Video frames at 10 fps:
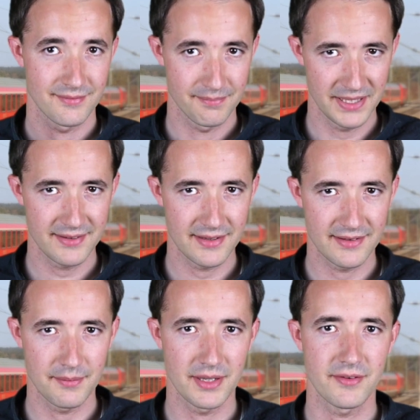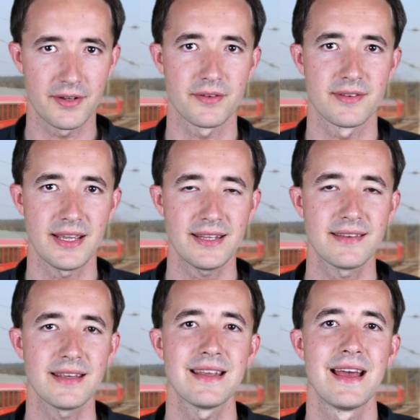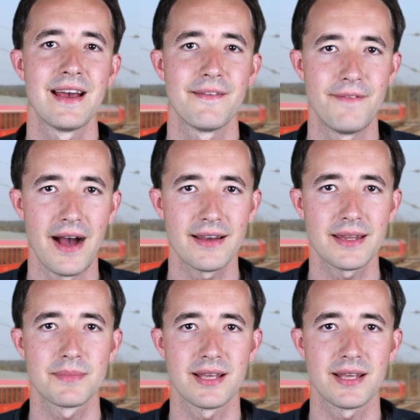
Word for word: bis Dezember 2016 war dem